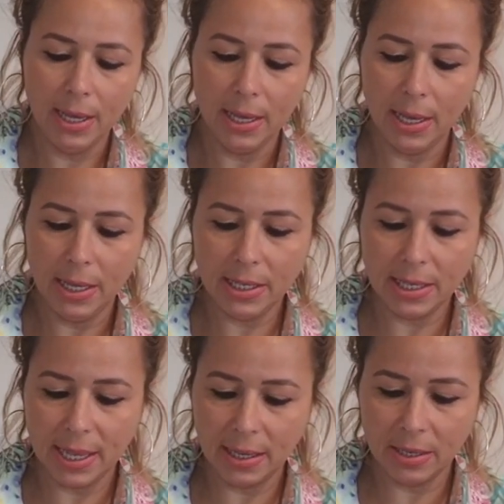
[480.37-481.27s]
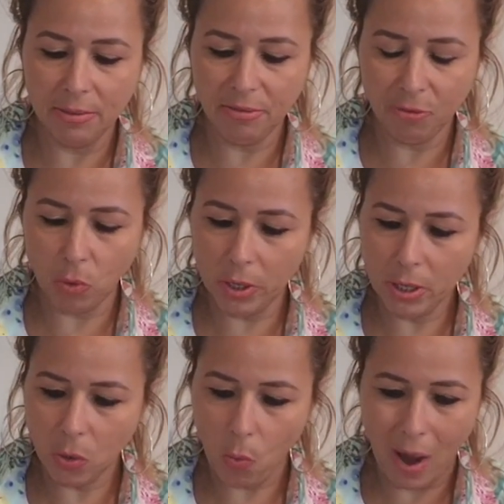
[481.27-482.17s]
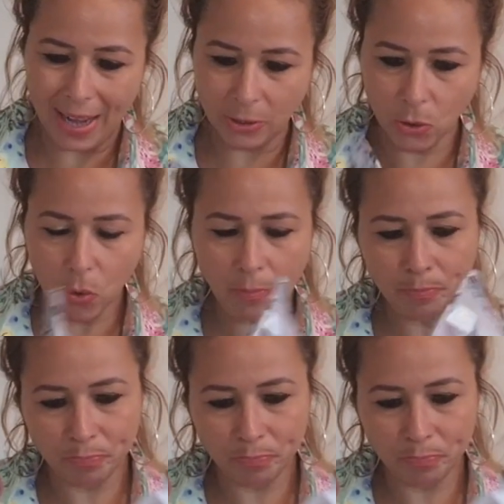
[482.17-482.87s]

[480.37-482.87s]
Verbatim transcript: Esse daqui foi 4,